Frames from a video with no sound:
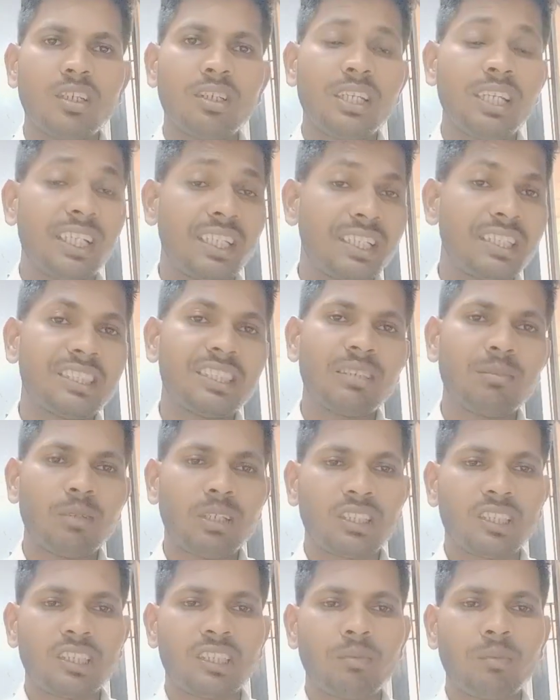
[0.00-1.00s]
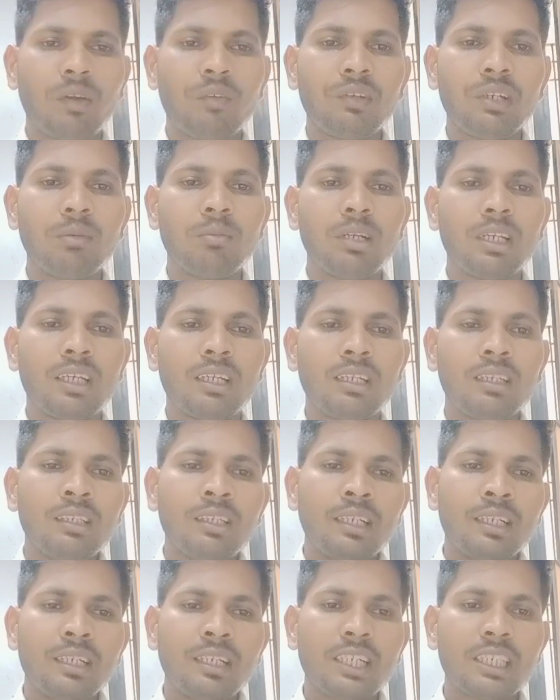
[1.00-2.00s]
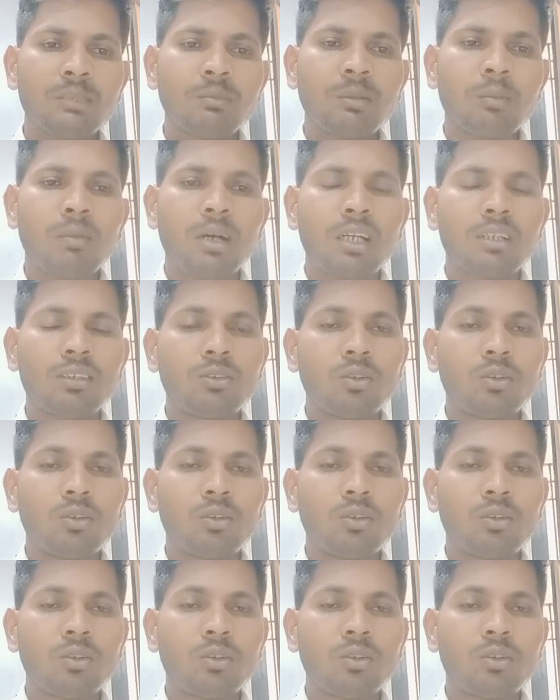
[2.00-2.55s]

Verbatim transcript: एक के जी की मात्रता में अवेलेबल है नेक्स्ट में बात